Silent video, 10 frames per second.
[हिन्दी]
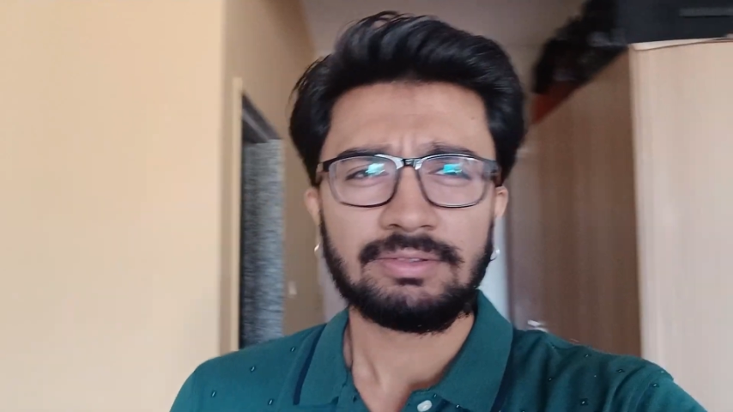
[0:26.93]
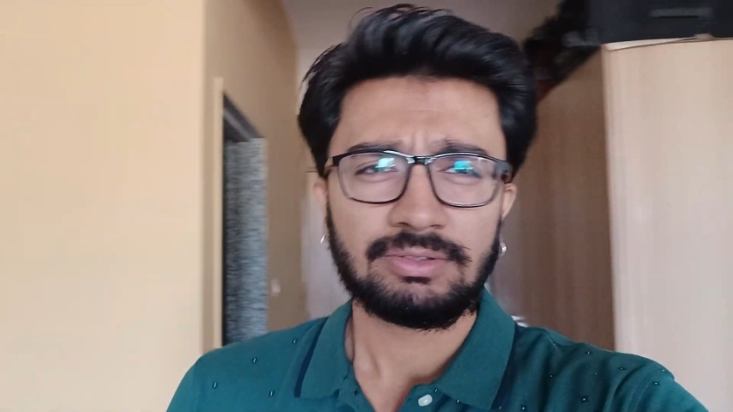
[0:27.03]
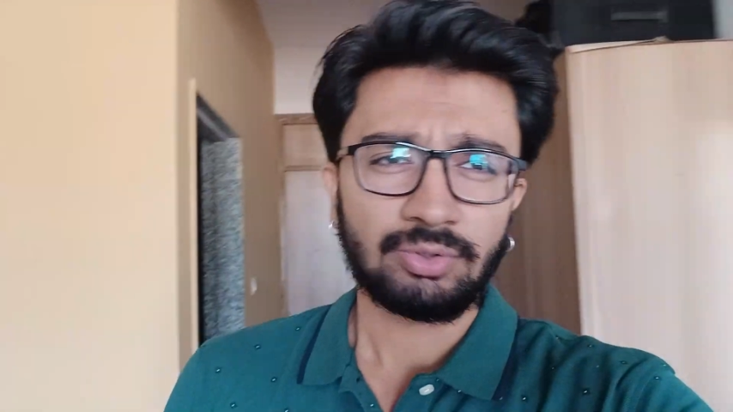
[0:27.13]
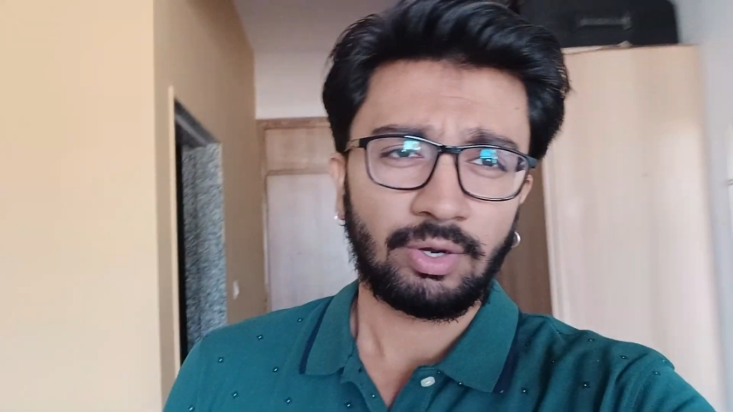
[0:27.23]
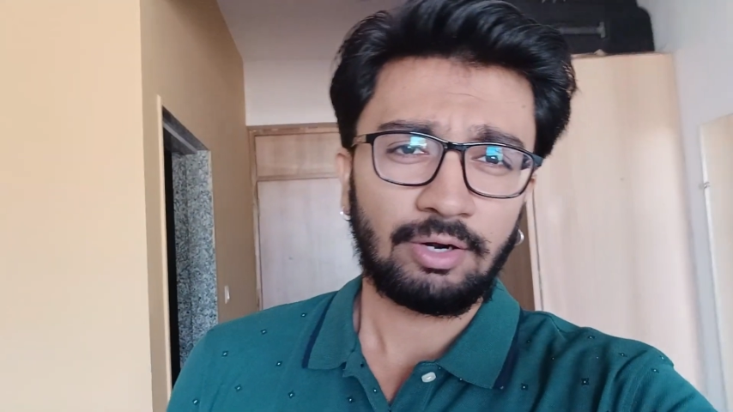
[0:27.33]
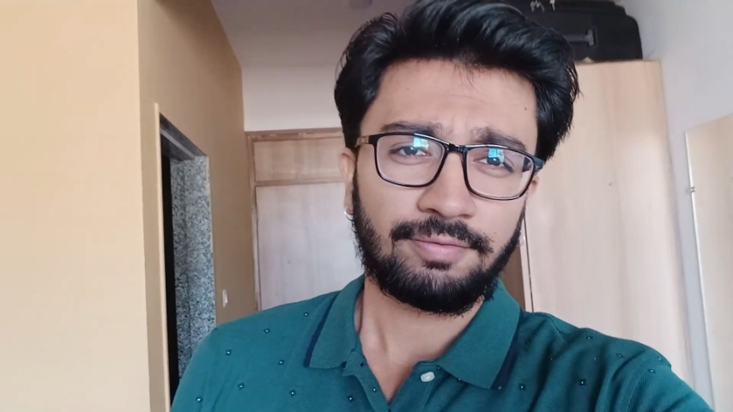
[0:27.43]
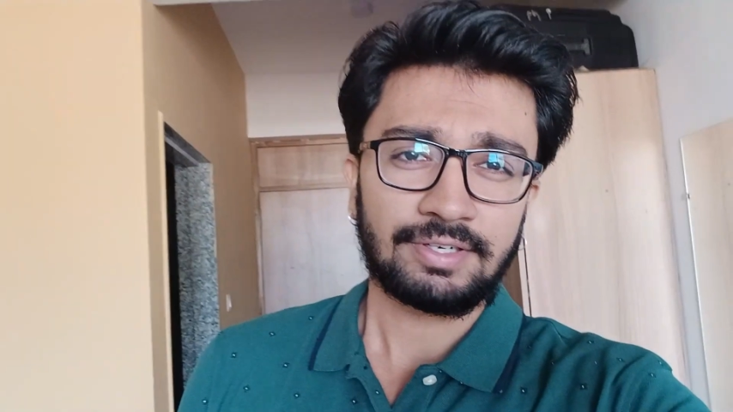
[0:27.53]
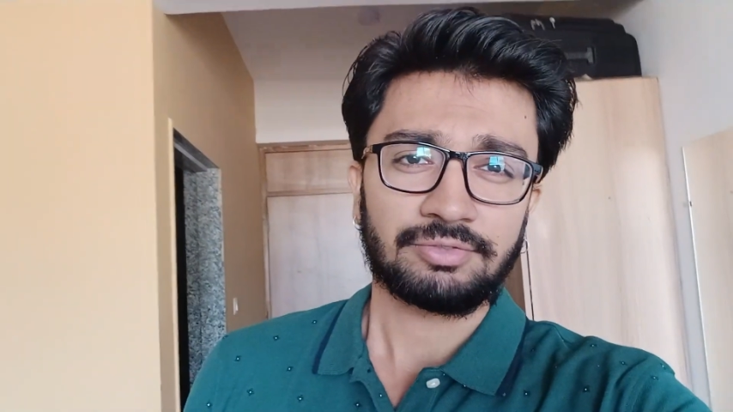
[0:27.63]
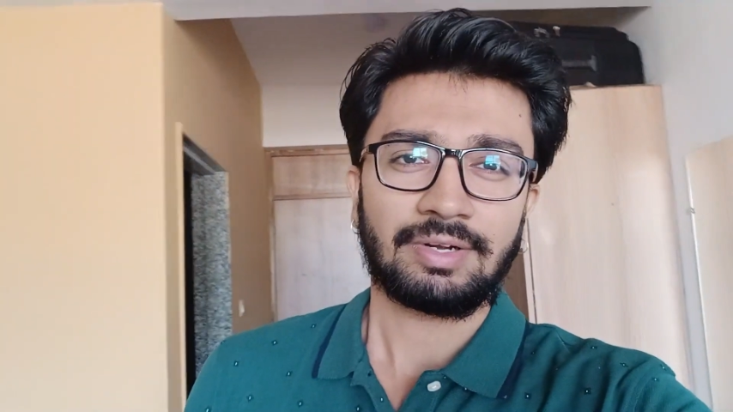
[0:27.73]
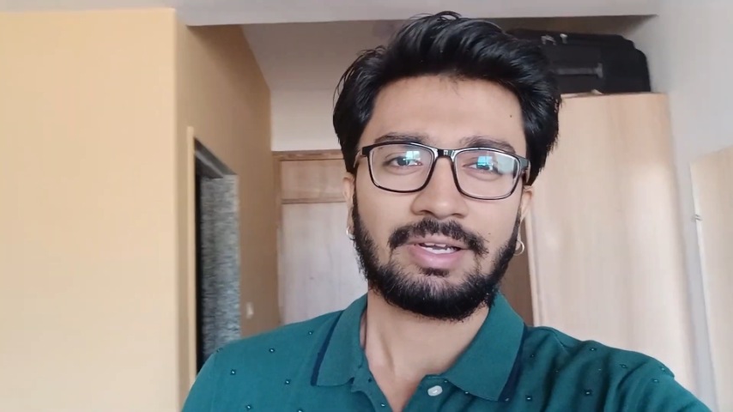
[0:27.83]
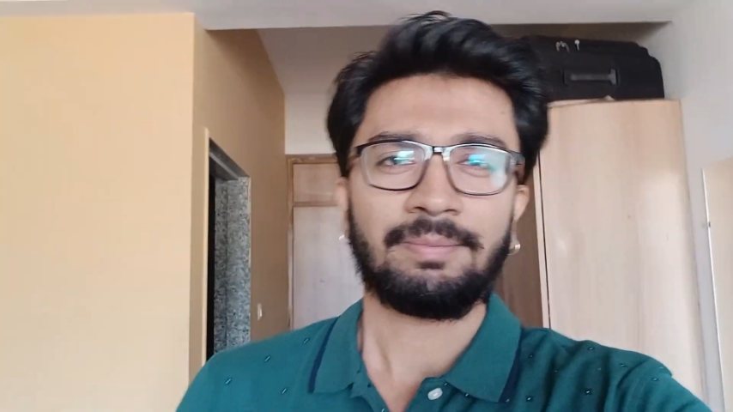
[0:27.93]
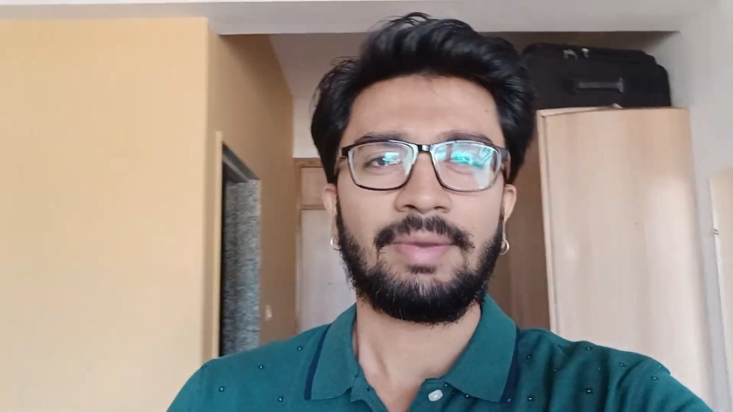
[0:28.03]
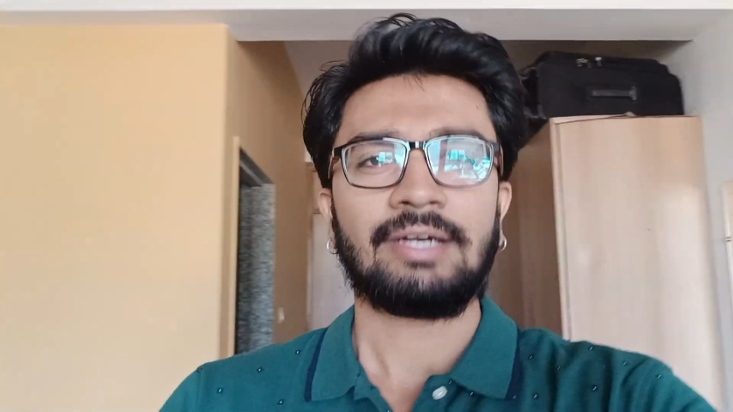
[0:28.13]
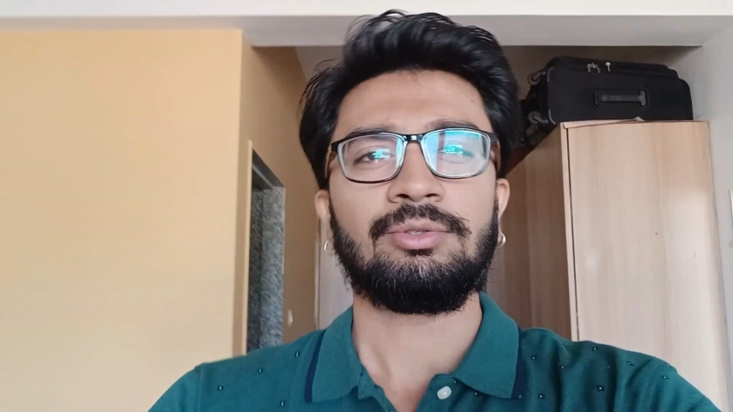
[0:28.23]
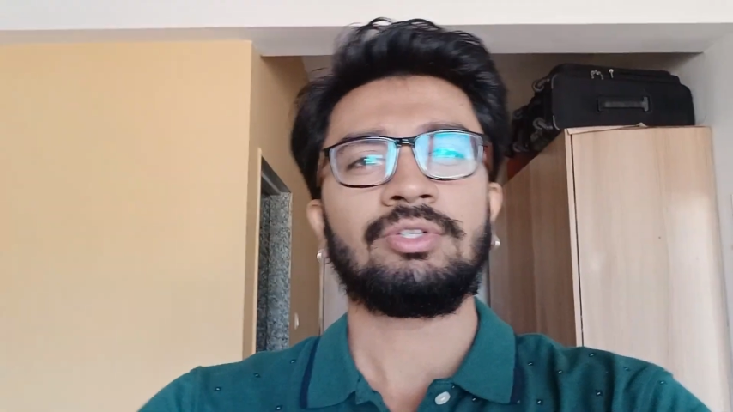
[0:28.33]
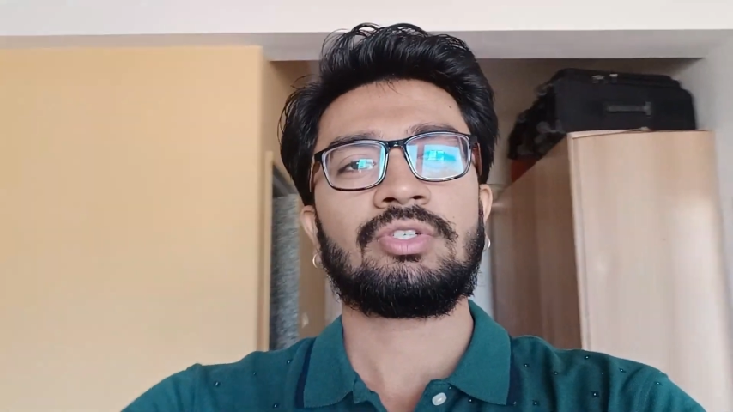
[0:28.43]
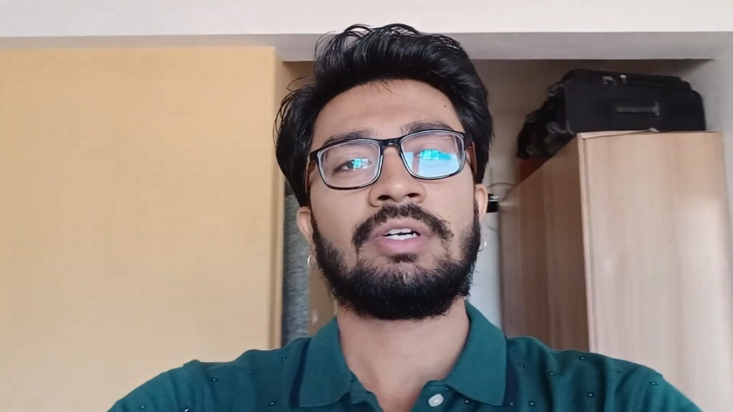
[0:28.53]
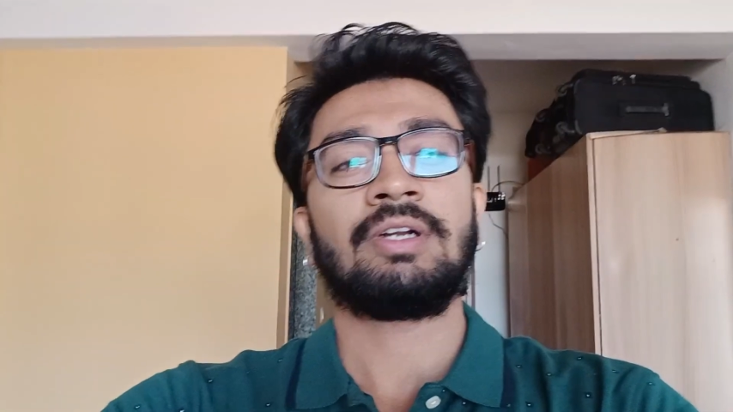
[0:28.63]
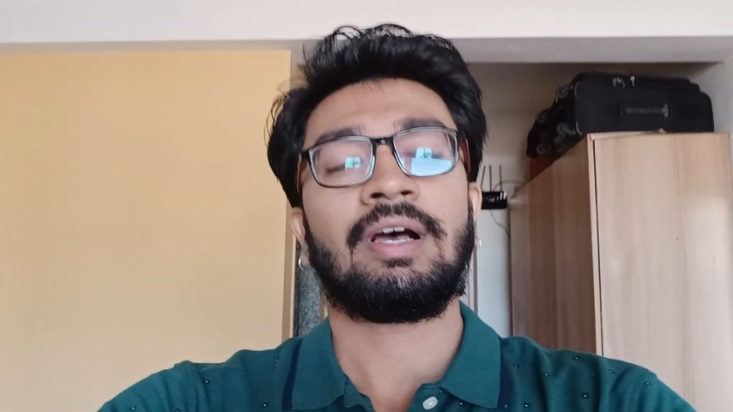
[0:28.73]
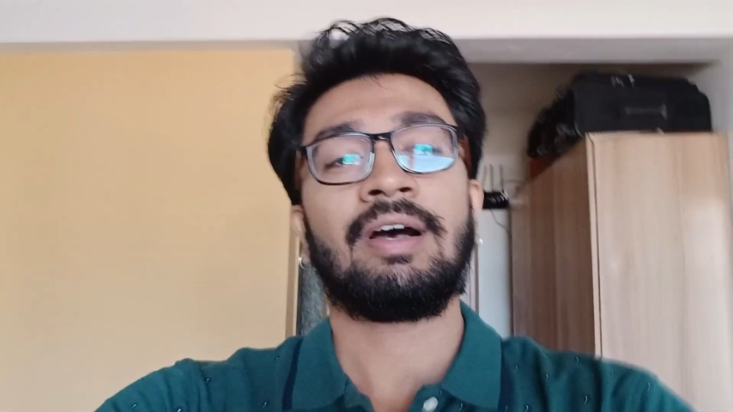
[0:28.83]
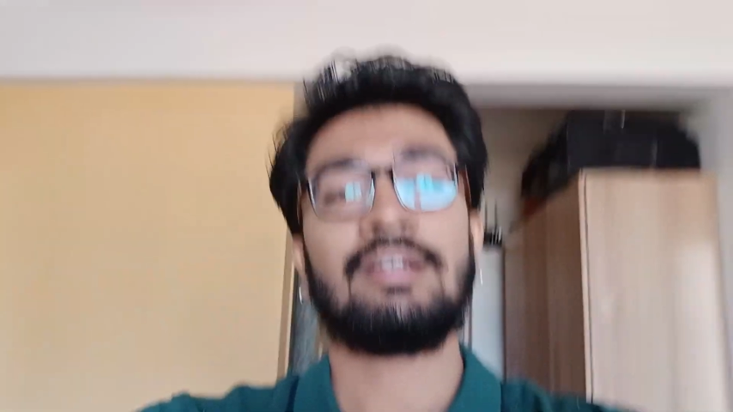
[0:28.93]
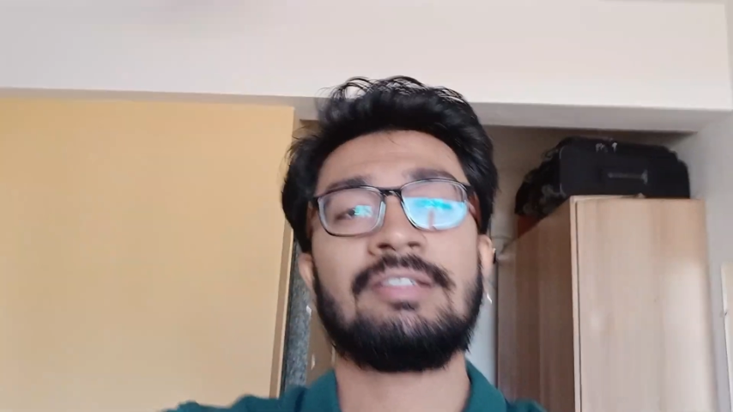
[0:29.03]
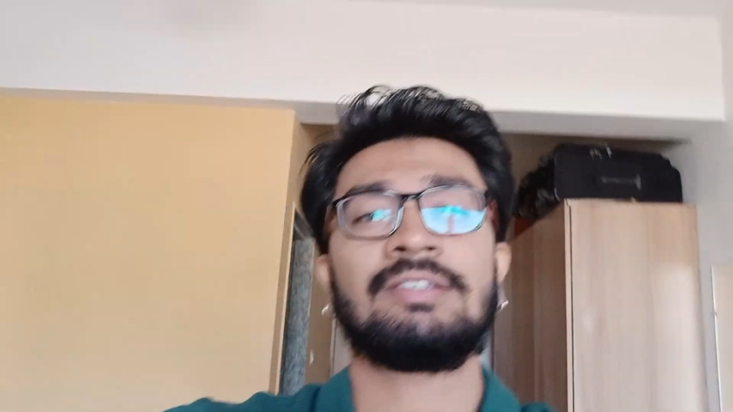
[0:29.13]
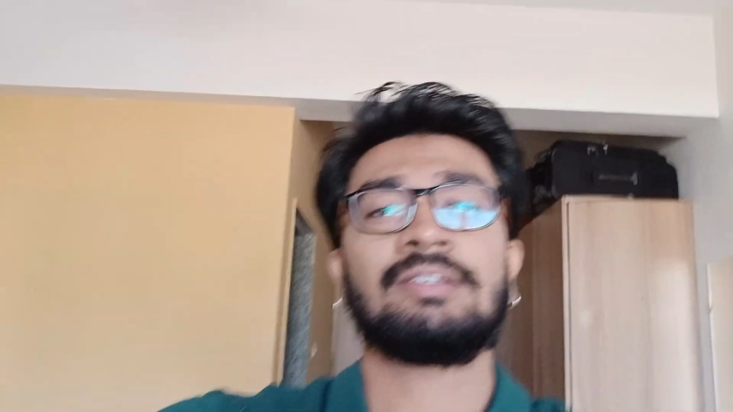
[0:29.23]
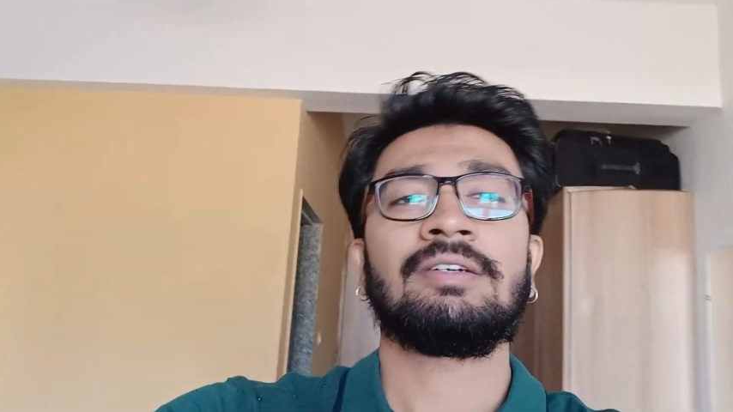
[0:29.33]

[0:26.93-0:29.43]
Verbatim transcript: सो हेलो फ्रेंड्स वेलकम बैक टू द चैनल आज